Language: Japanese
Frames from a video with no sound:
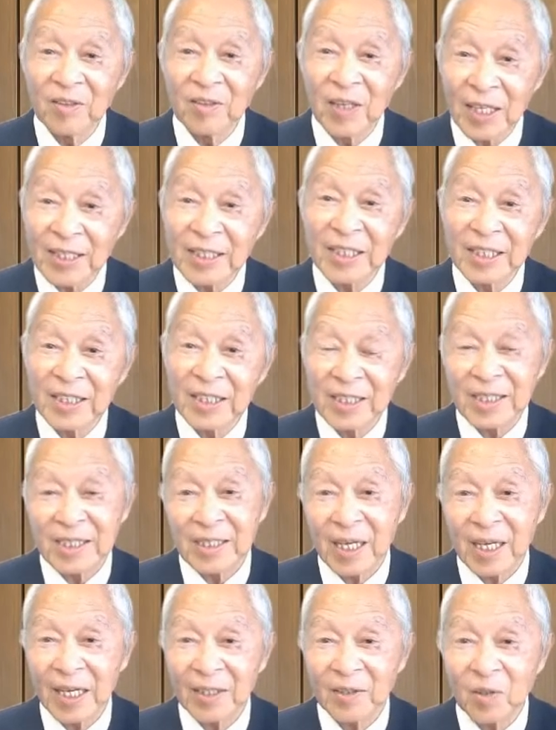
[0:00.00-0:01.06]
裏に
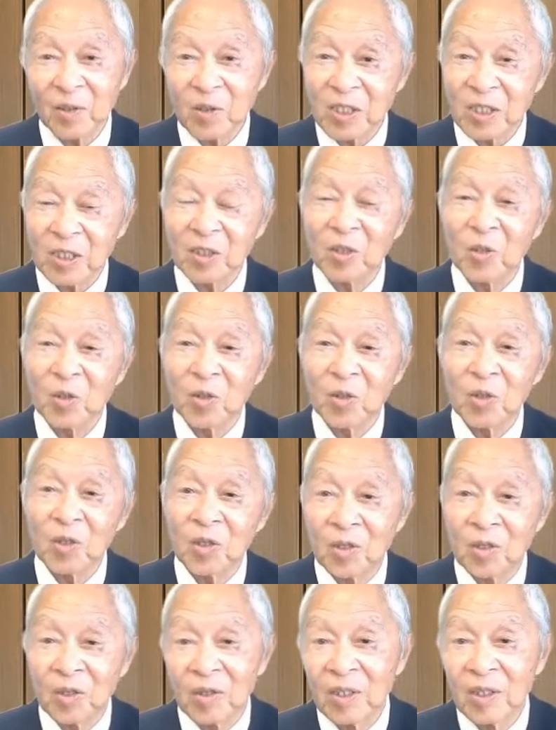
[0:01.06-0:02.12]
スライド式
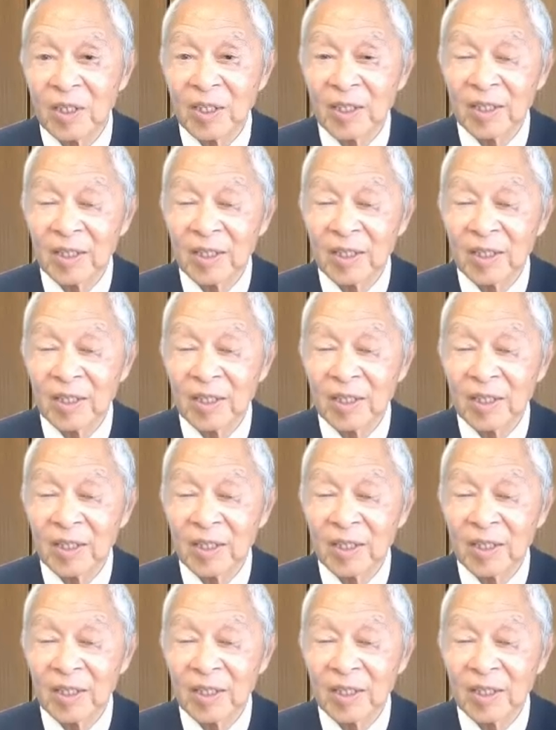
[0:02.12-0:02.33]
の、